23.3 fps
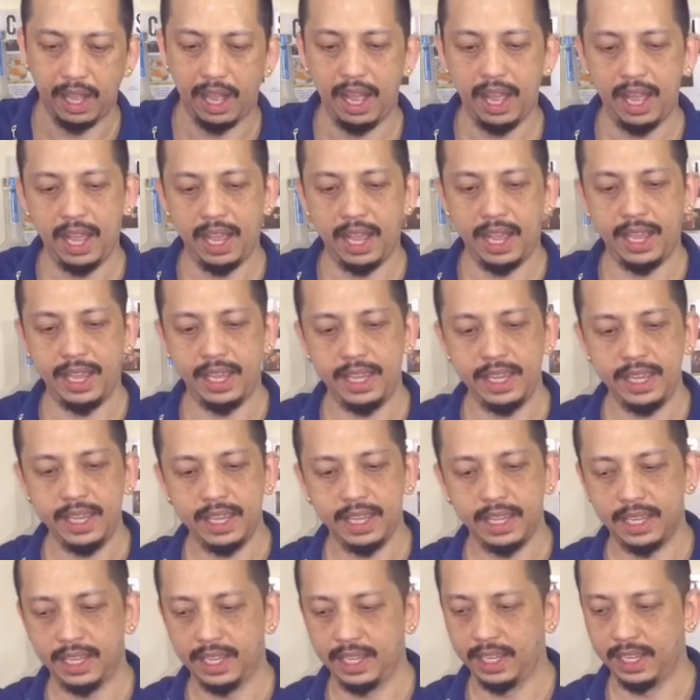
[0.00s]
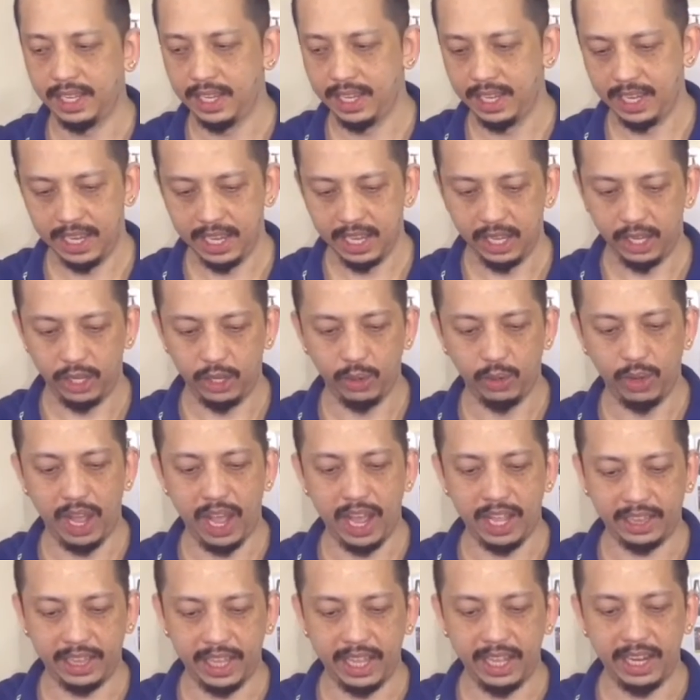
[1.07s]
ay yung
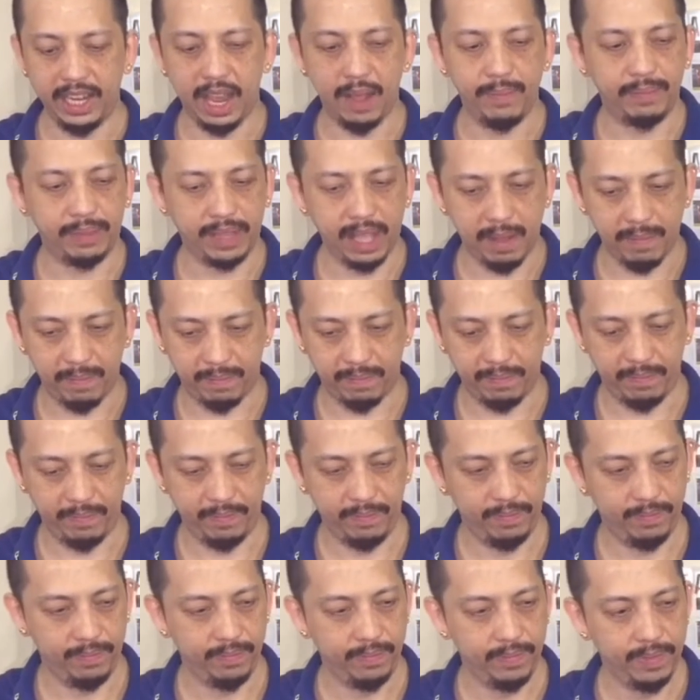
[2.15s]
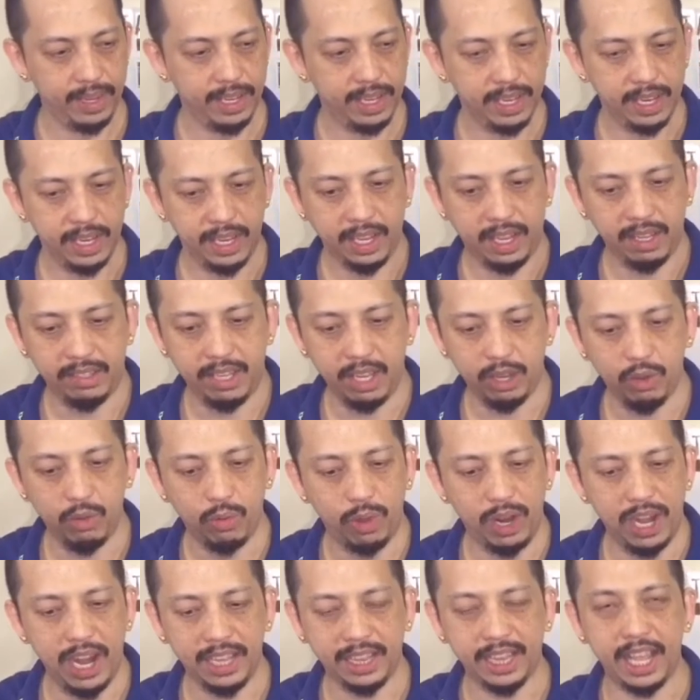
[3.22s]
ating laptop. Kasi
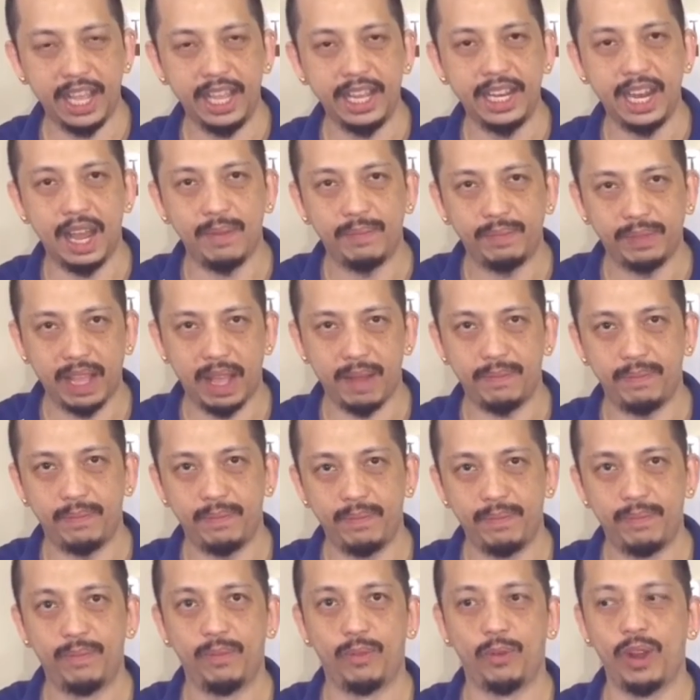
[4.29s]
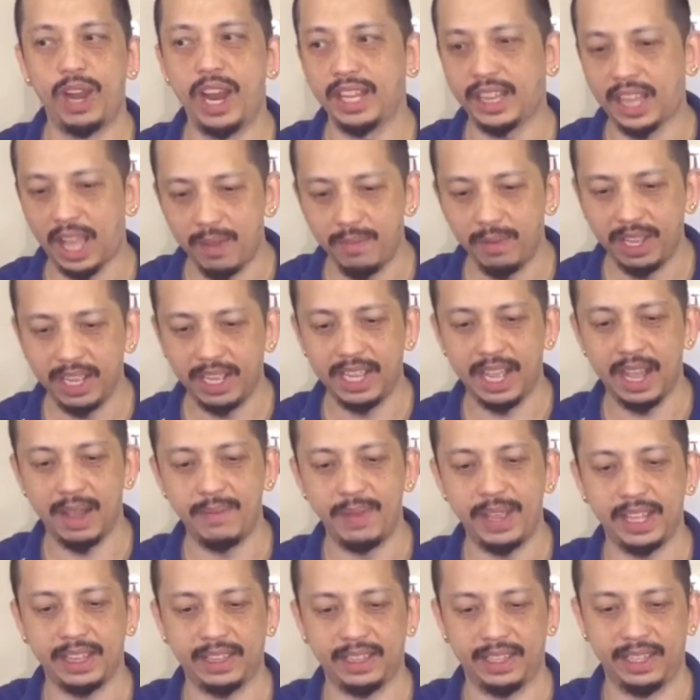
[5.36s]
kung wala tayong laptop, wala tayong
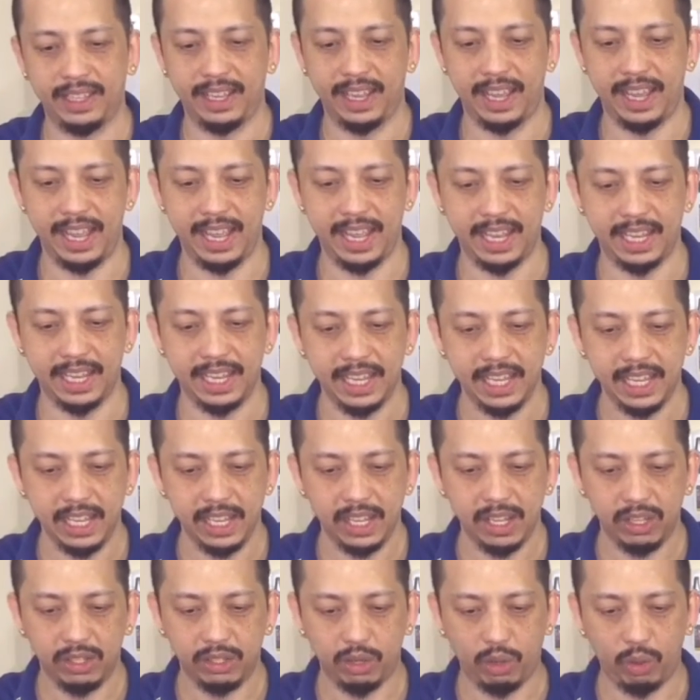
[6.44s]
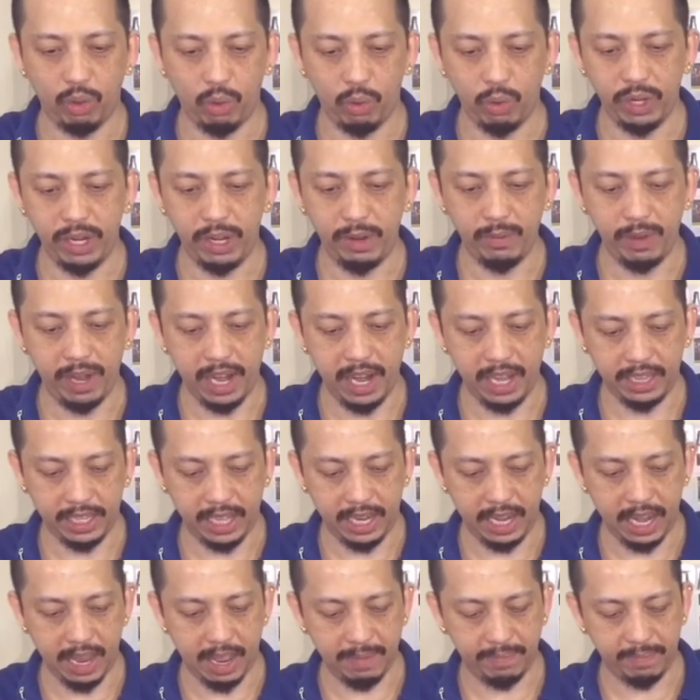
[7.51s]
gagamit. So kukunin muna
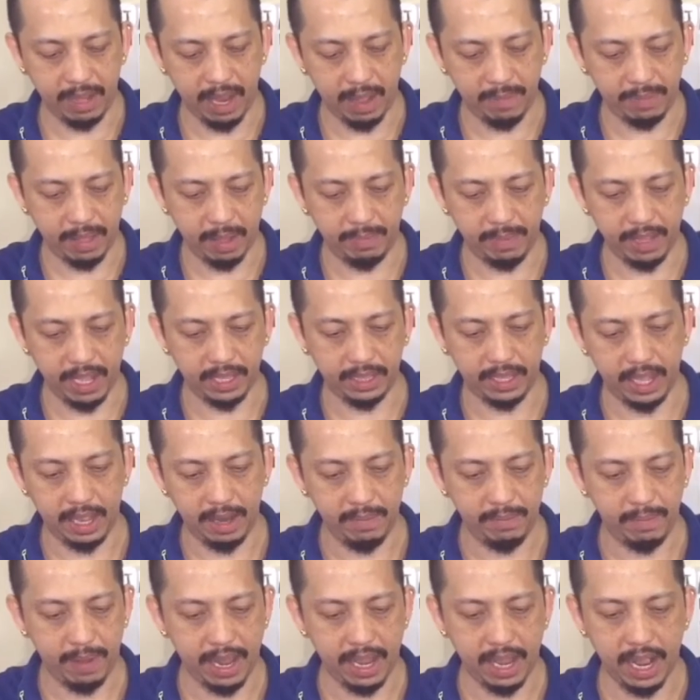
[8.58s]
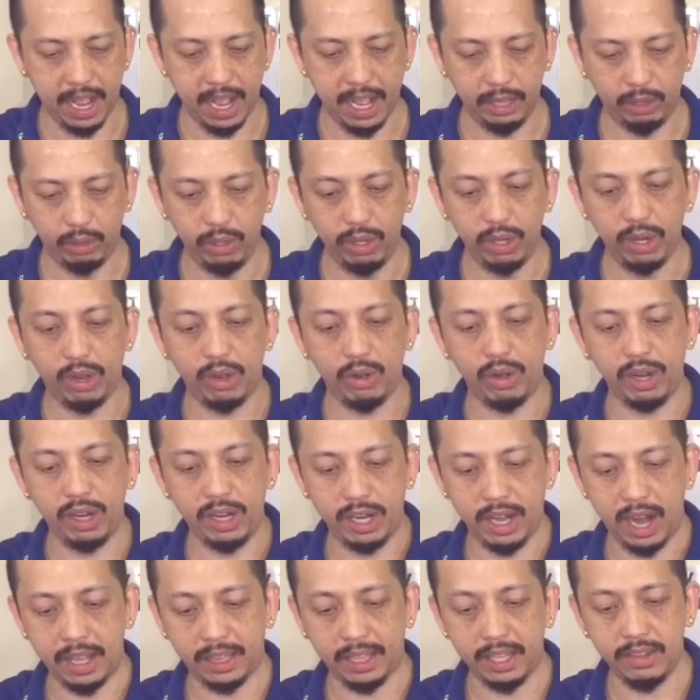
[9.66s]
natin yung laptop natin para doon na
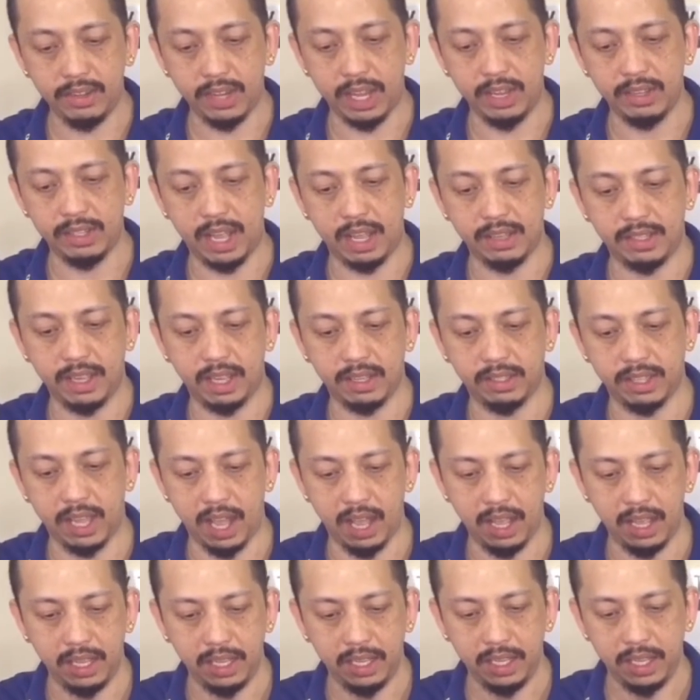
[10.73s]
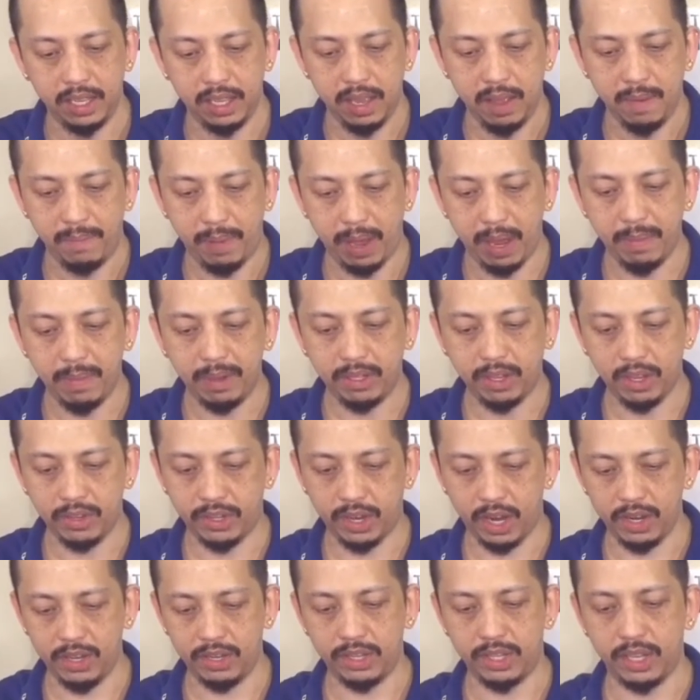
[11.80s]
rin natin siya isasaksak para
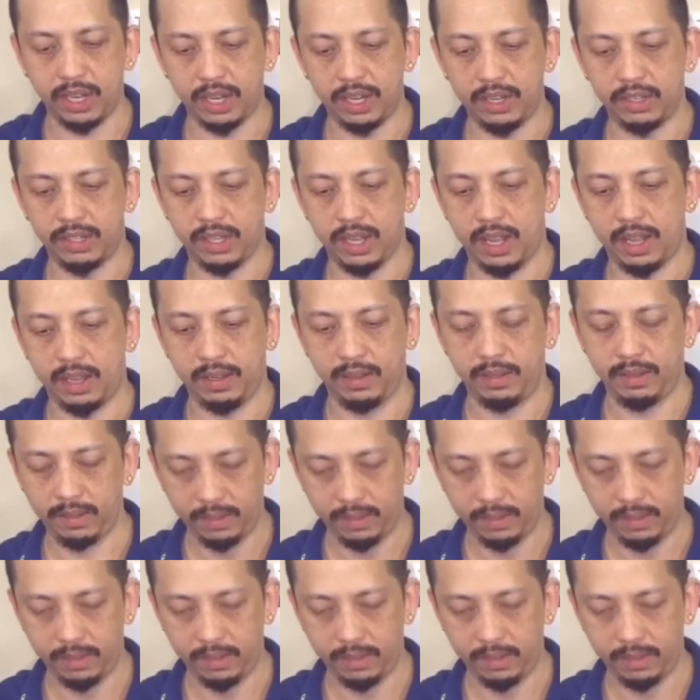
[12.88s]
magcha-charge na rin siya.